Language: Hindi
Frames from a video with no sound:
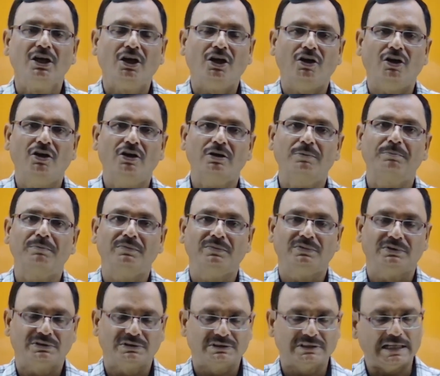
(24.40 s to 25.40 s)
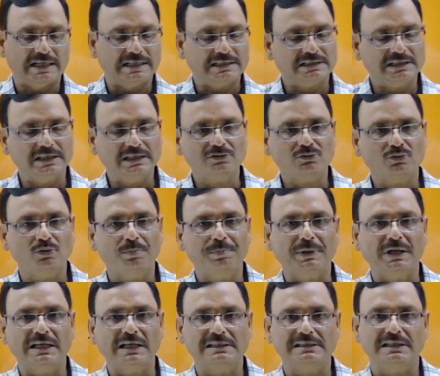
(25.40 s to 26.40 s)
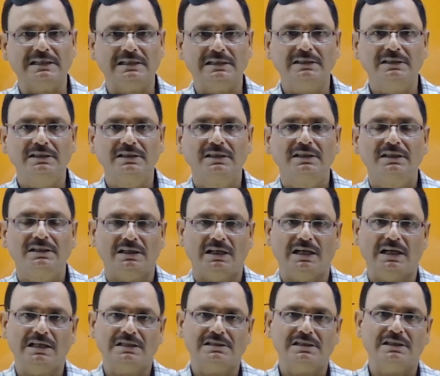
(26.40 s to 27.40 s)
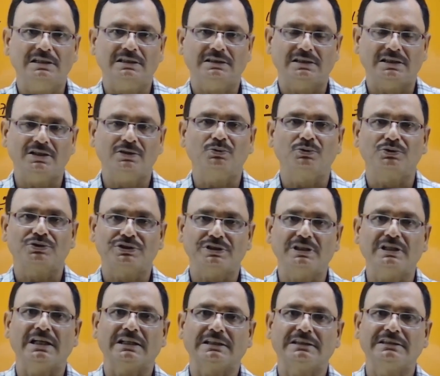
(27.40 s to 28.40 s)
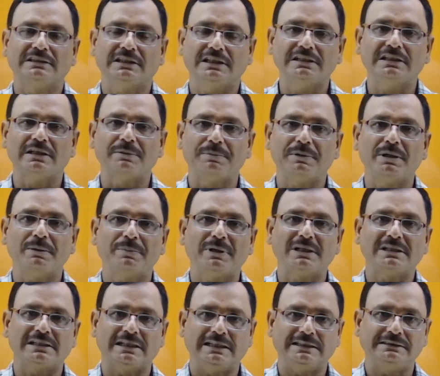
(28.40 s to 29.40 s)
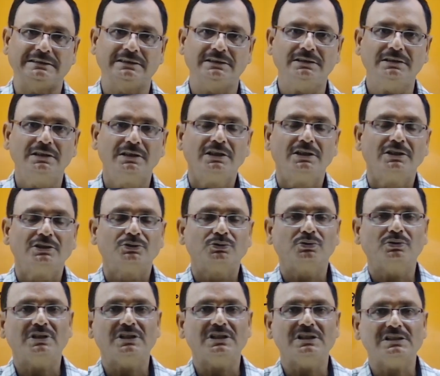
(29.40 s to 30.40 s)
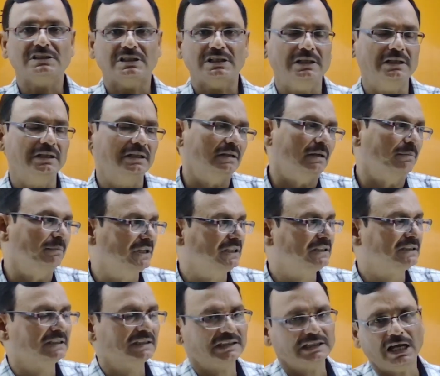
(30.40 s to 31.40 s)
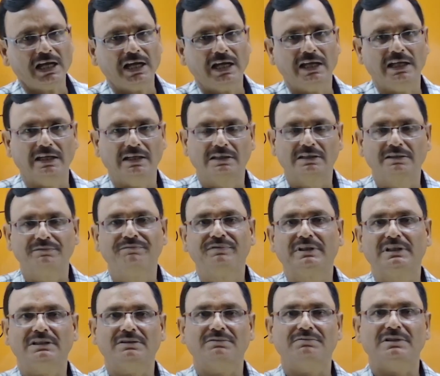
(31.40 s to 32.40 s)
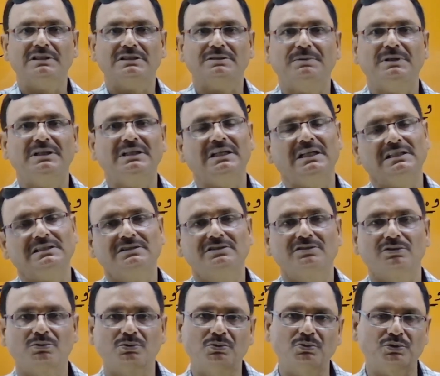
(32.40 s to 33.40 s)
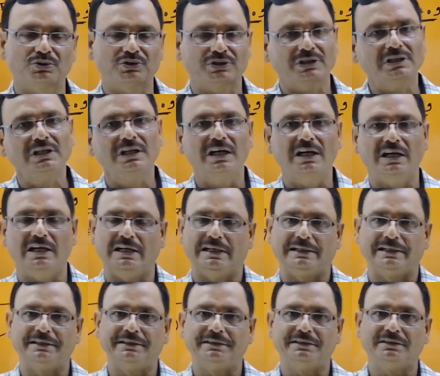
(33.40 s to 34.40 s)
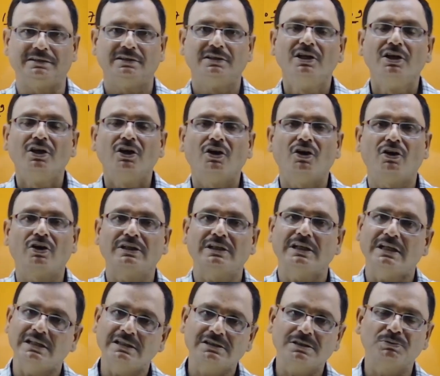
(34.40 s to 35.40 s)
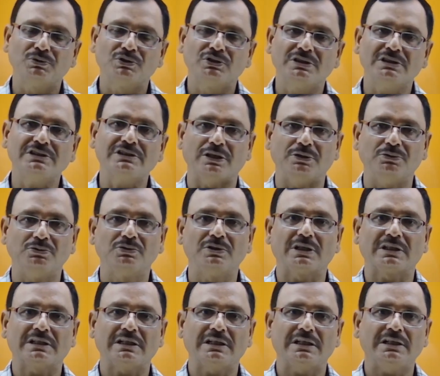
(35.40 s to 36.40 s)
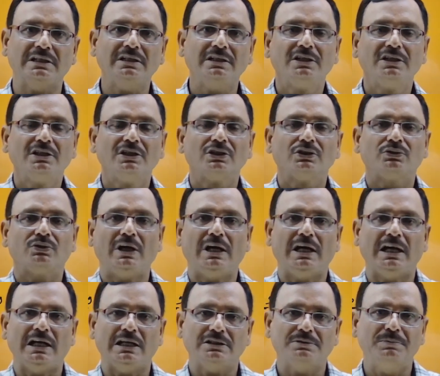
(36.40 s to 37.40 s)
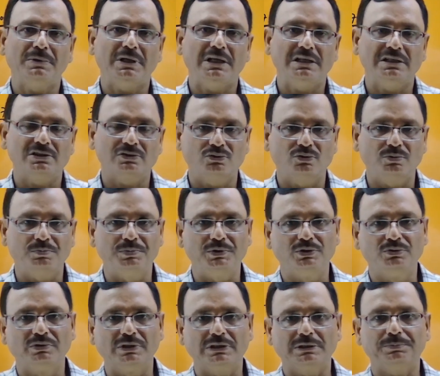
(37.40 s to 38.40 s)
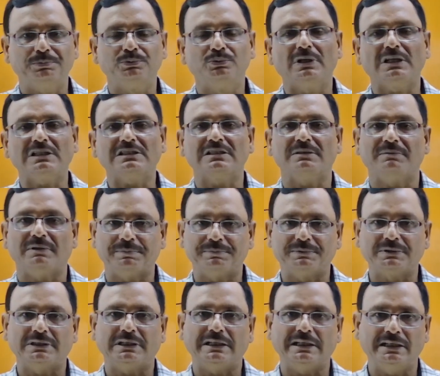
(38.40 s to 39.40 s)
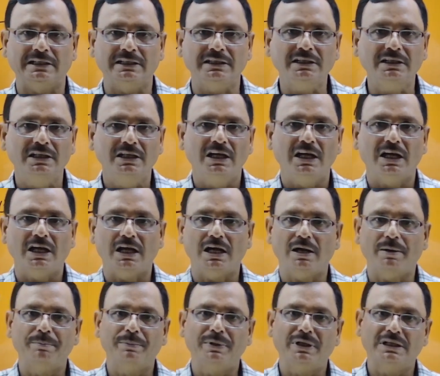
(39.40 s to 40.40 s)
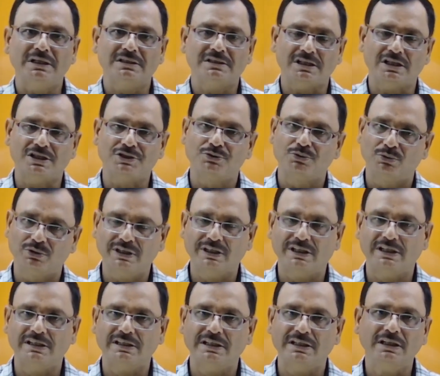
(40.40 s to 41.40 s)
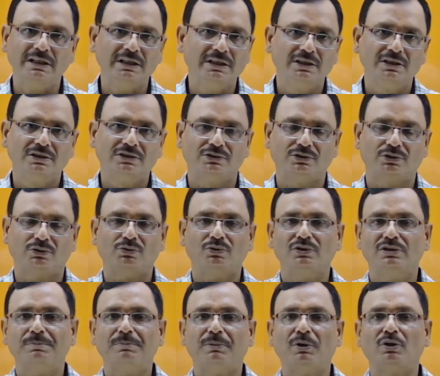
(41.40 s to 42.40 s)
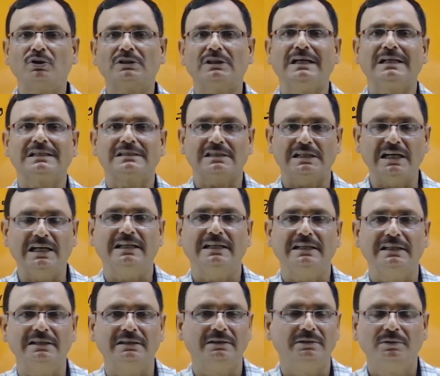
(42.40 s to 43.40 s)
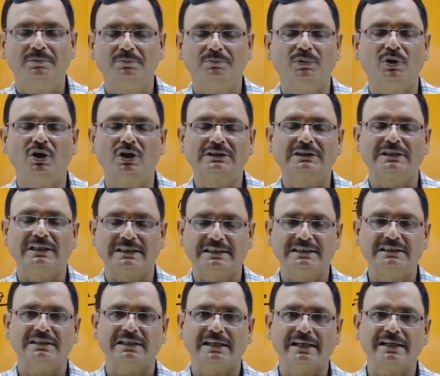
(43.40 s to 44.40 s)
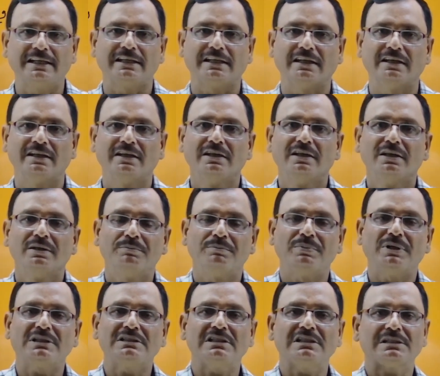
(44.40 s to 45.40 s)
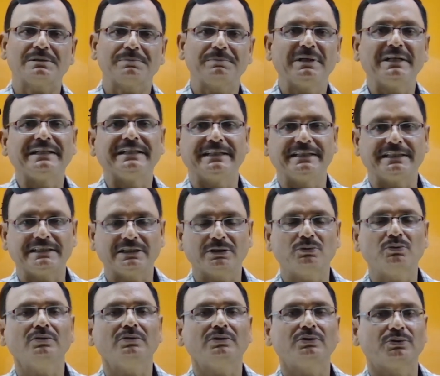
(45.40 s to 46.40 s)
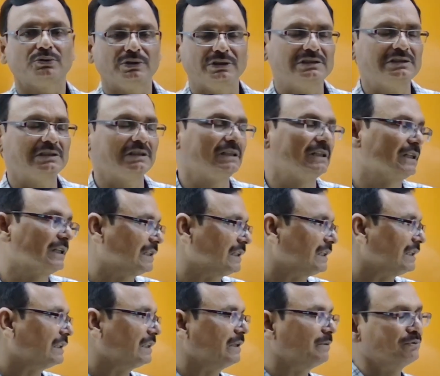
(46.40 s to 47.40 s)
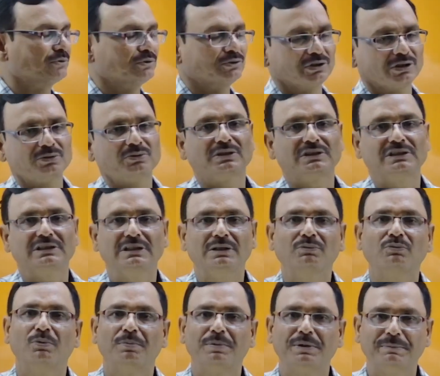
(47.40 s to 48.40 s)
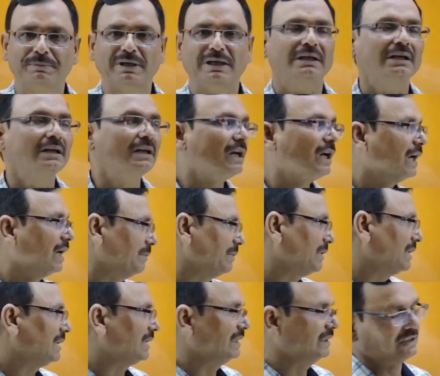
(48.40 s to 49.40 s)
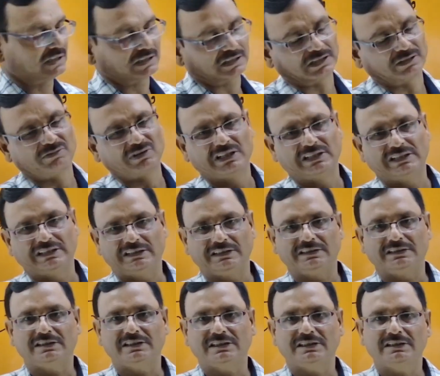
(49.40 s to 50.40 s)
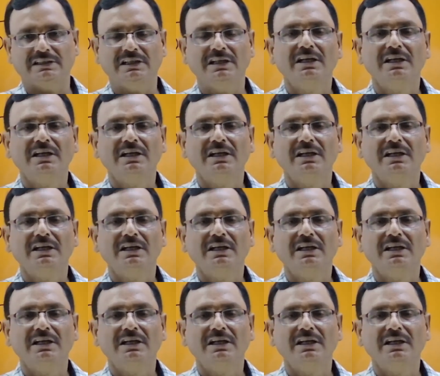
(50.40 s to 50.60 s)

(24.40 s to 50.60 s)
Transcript: और कैसे इसको पढ़ा जाए कहाँ से कितने क्वेश्चन आते हैं ये भी हम बताएंगे क्योंकि इसके हमने देखा है कि विगत वर्ष में यहाँ से जरूर क्वेश्चन आ रहे हैं और यहीं से मुझे चालू करना है तो आज मैं इसको विधिवत पूरा समाप्त करेंगे आप मेरे साथ जुड़े रहिए देखो ये बहुत आसान है बहुत कठिन नहीं है बस इसमें डेटा को थोड़ी सी लेकर कन्फ्यूजन होती है वो भी मैं अभी क्लियर करवा देंगे ठीक है